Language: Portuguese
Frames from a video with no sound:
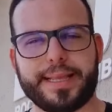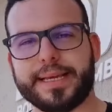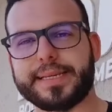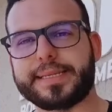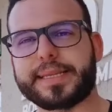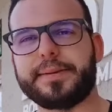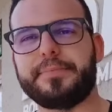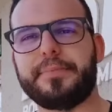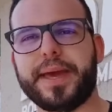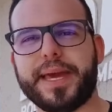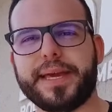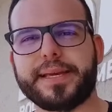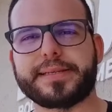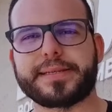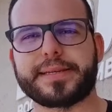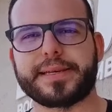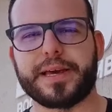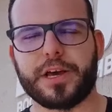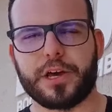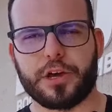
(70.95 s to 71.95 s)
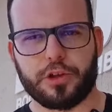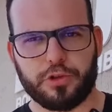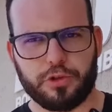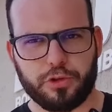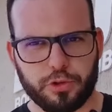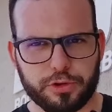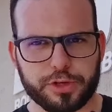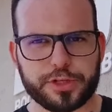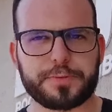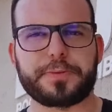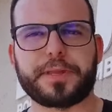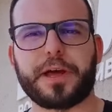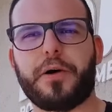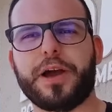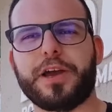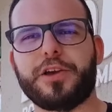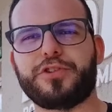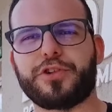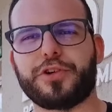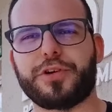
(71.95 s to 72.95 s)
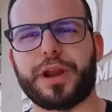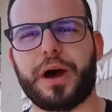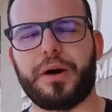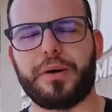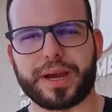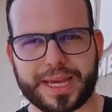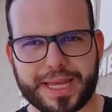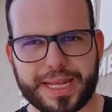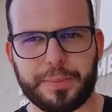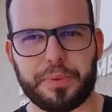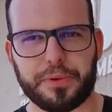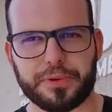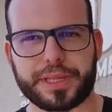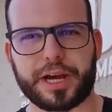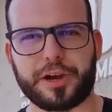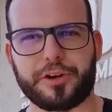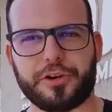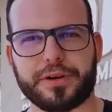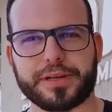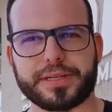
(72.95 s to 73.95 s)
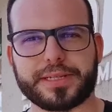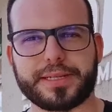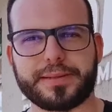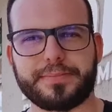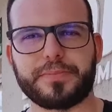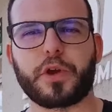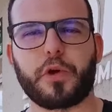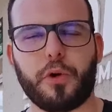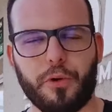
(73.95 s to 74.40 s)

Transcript: deste mês no Hospital Regional aqui de Ponta Grossa.